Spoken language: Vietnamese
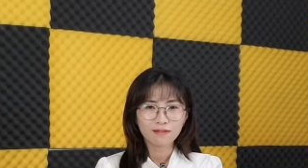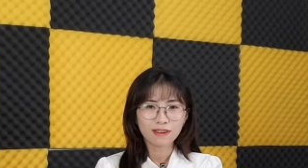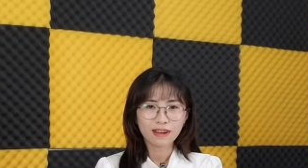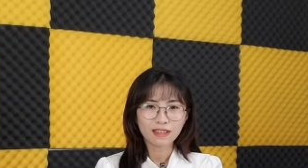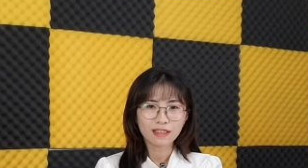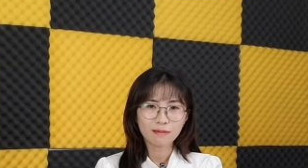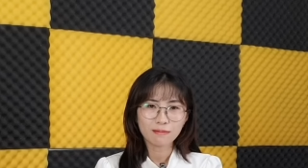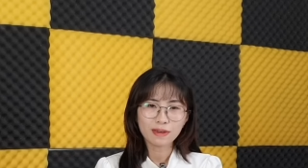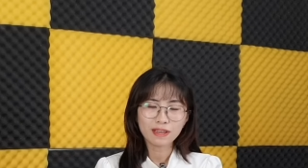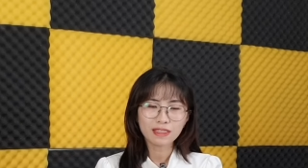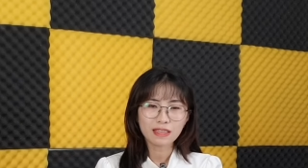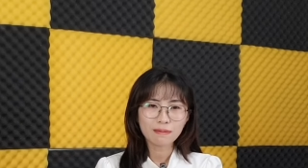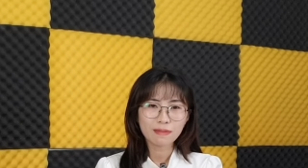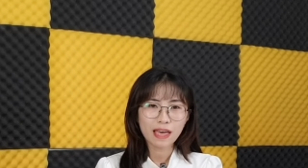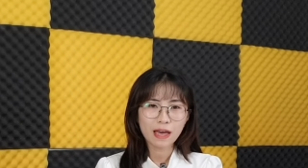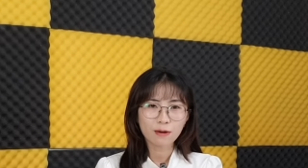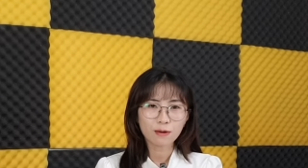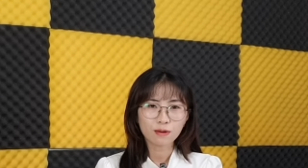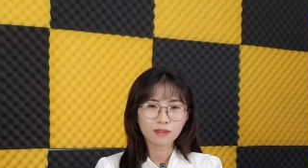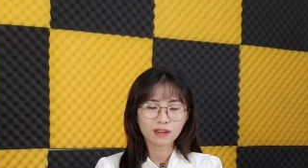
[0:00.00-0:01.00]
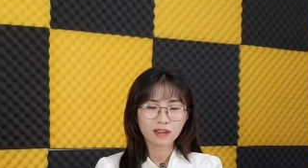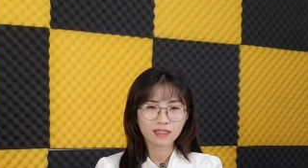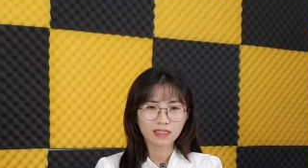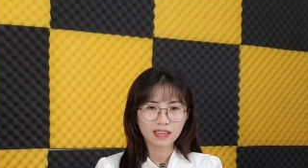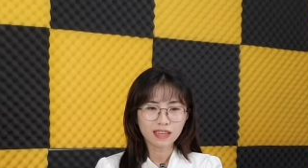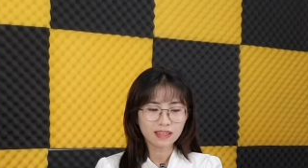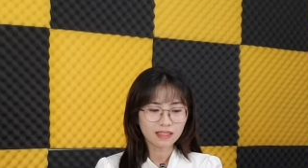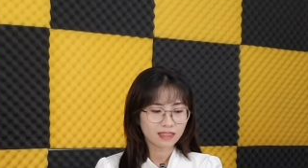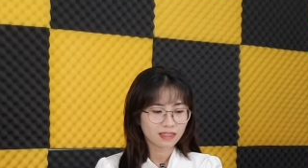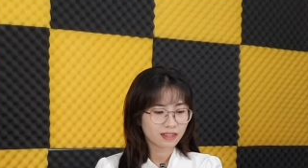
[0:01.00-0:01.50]
Và diễn biến tiếp theo của thời
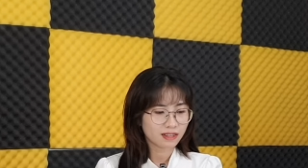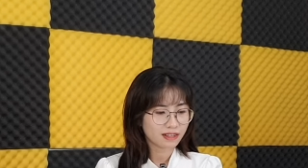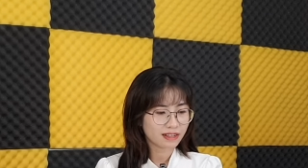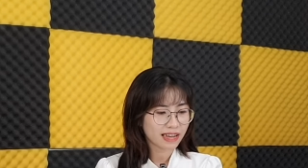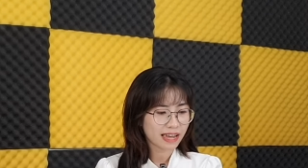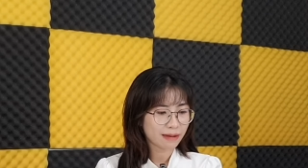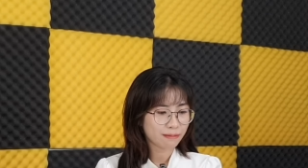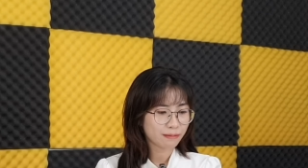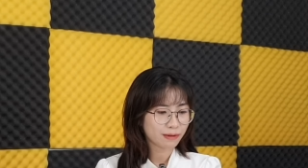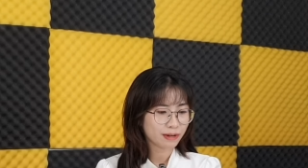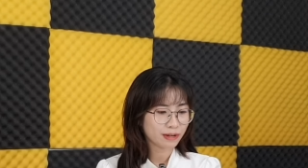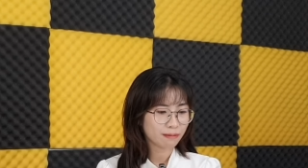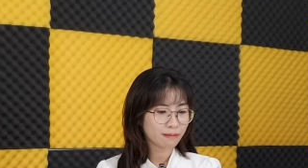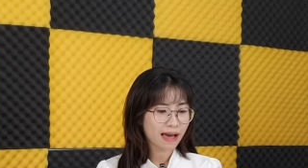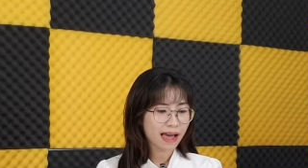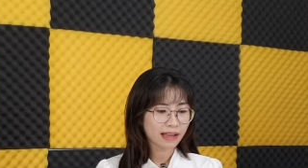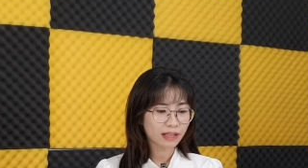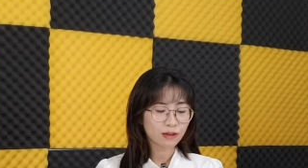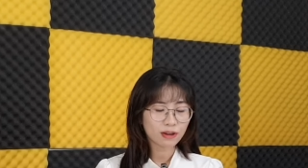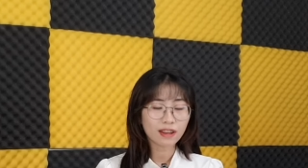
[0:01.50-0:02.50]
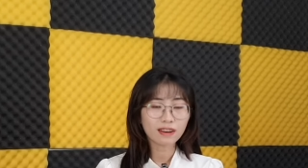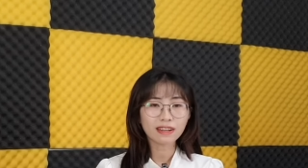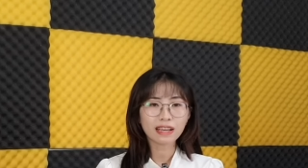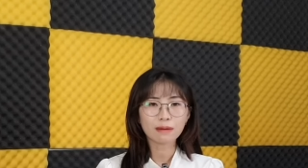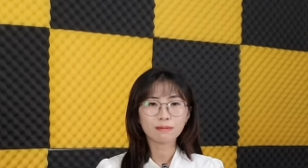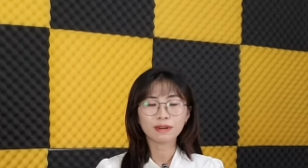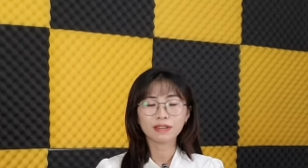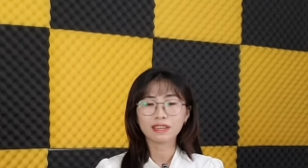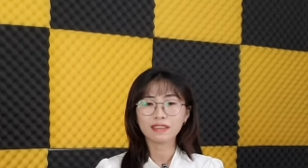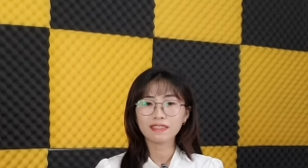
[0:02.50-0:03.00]
tiết từ ngày 13 cho đến
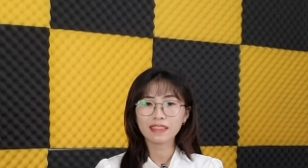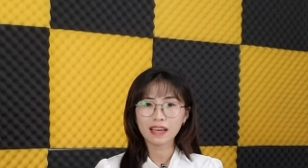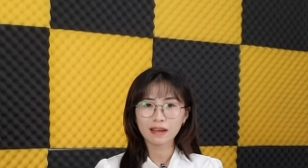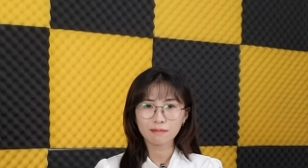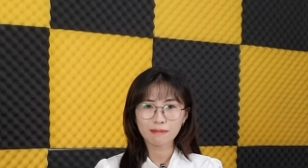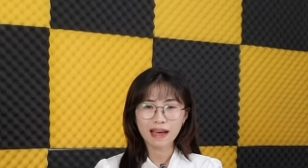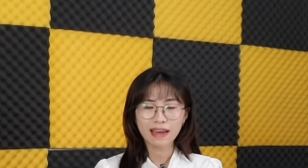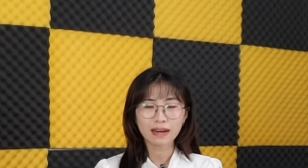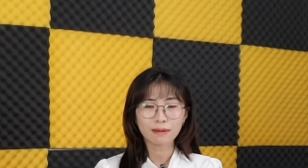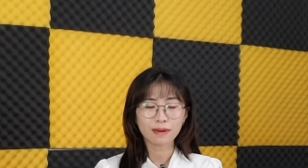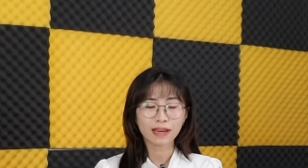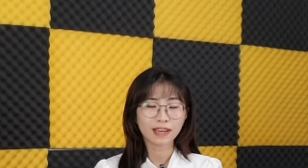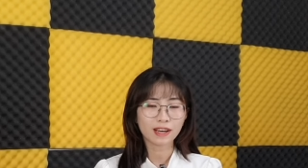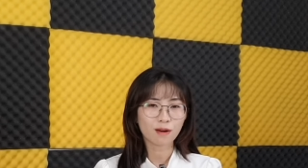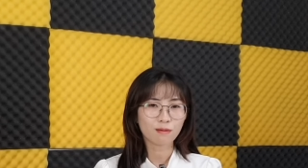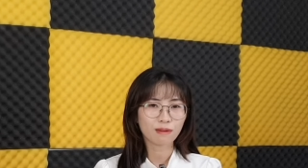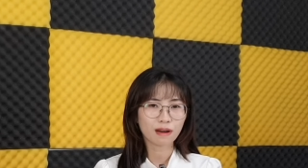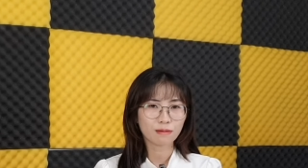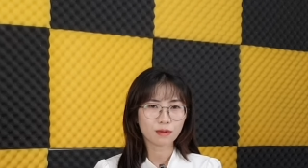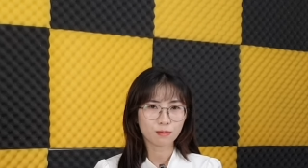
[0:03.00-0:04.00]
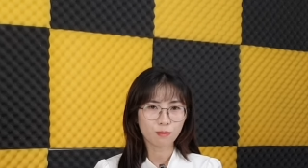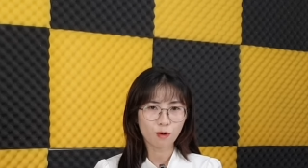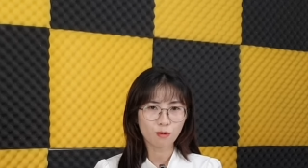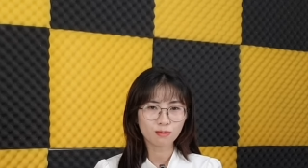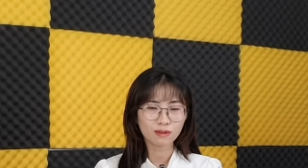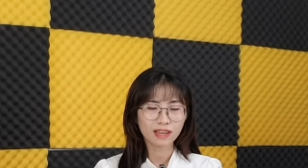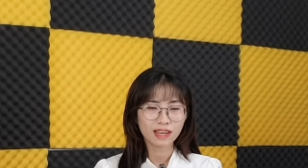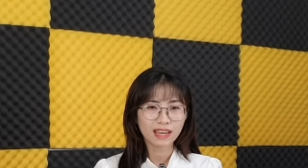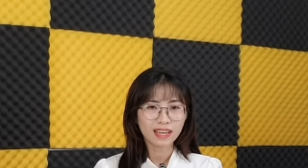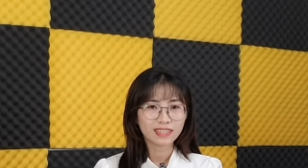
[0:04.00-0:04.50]
ngày 19 tháng 3 năm
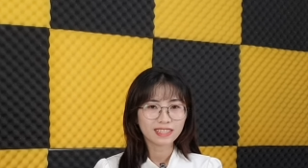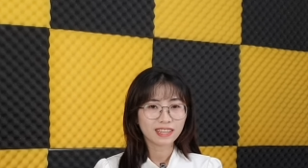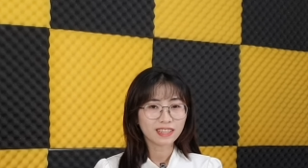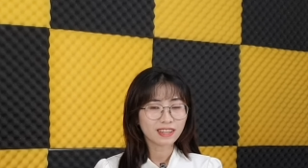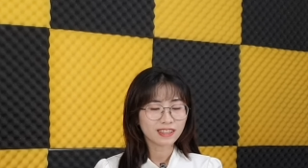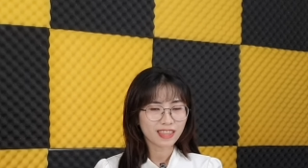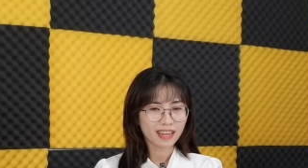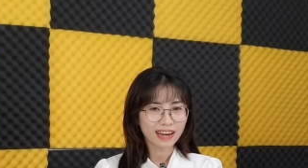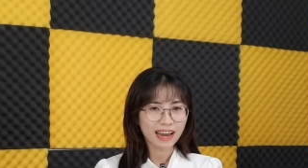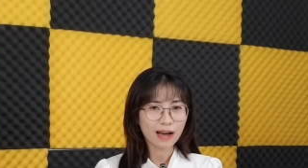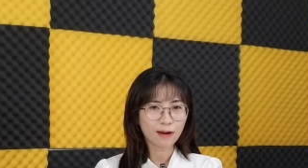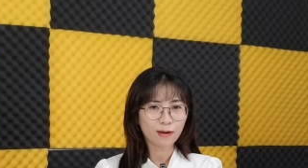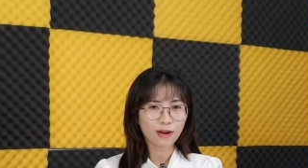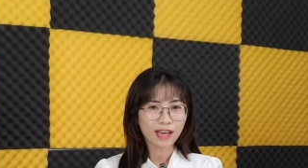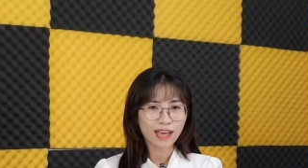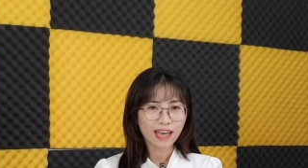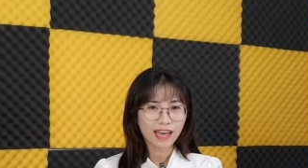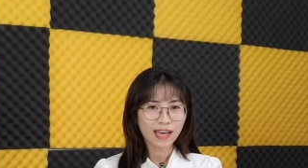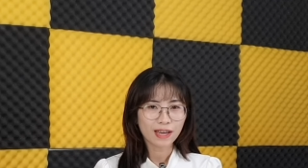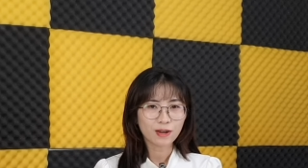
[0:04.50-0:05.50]
2024 sẽ như thế nào?